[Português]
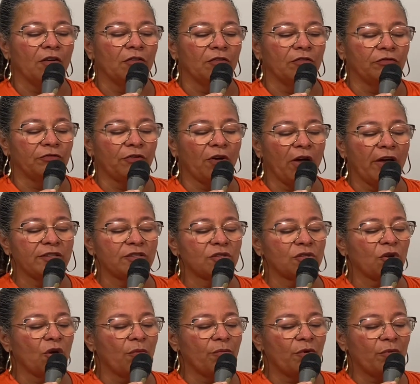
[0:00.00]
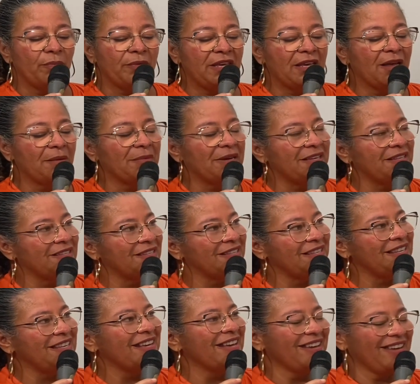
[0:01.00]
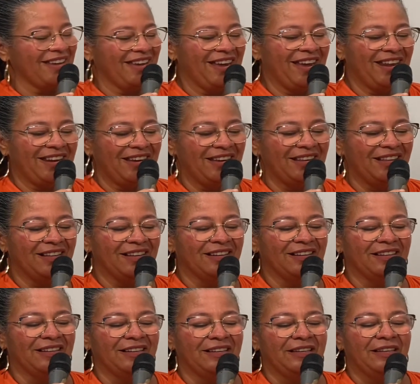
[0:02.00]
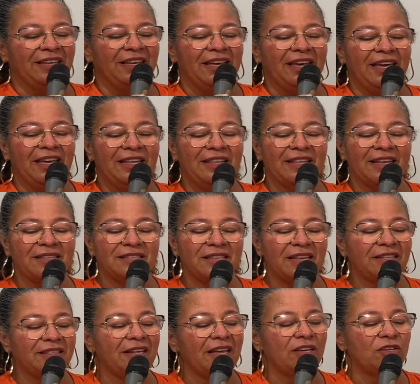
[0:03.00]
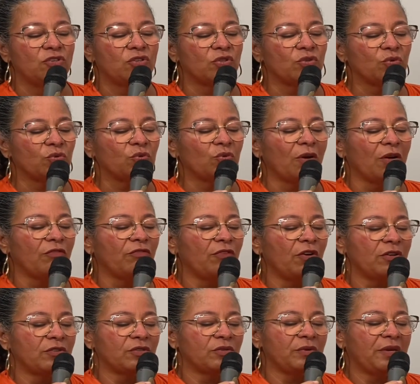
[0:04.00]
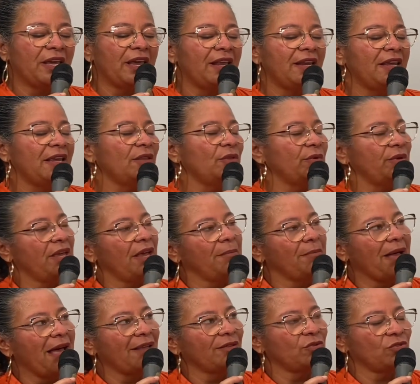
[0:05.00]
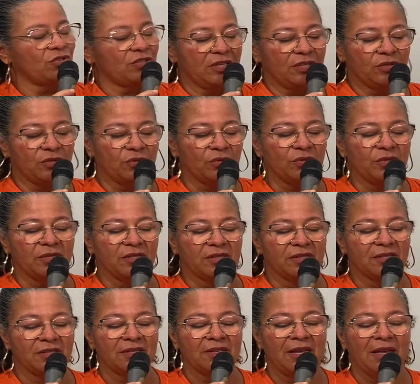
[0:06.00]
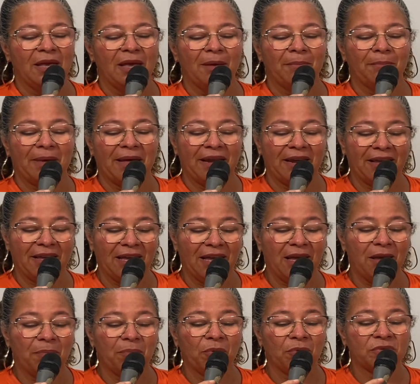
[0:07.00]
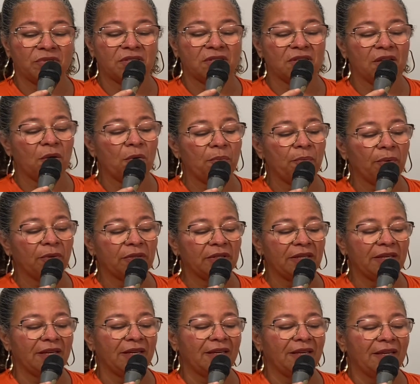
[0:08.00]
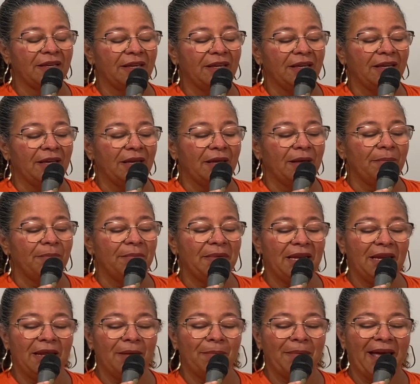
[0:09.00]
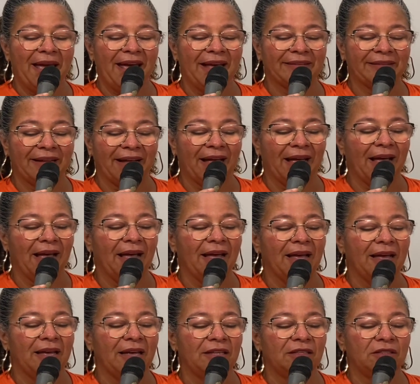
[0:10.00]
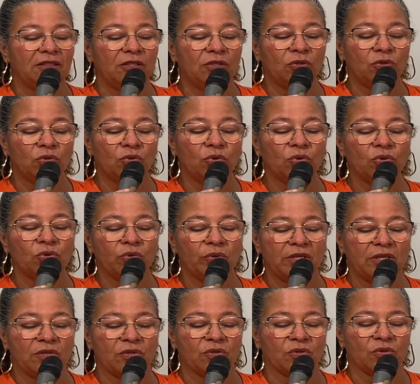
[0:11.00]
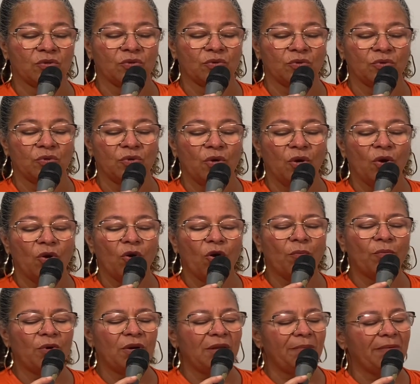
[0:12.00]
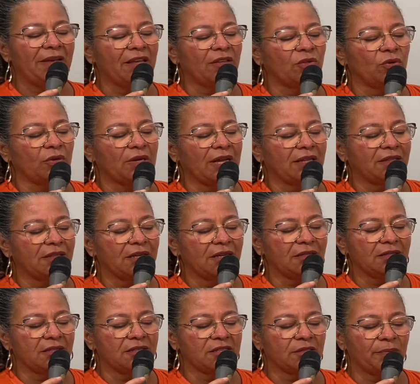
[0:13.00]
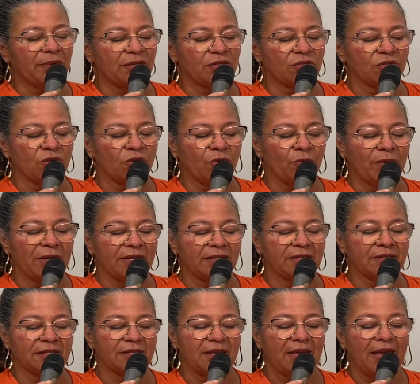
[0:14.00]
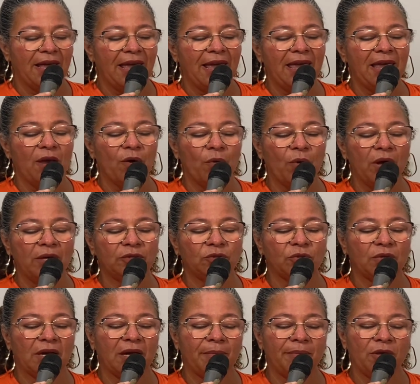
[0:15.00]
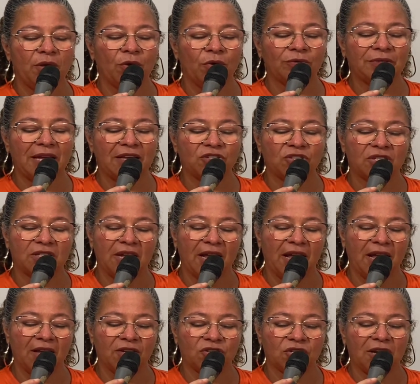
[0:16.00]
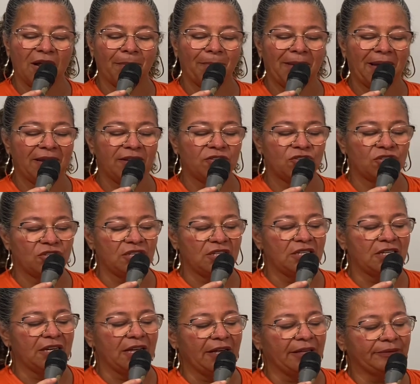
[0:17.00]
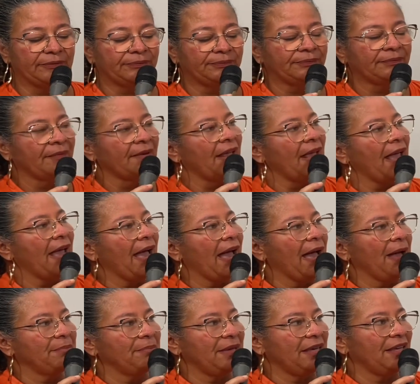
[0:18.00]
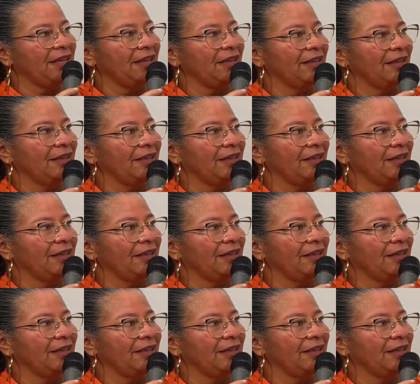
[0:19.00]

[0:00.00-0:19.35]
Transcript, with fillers: Vós, como minha mãezinha querida, intercedei junto ao vosso querido e amado Jesus, para que, por seu poder, me libertar de tudo isso, como libertou a tantas pessoas enquanto caminhou nas terras da Palestina. Amém.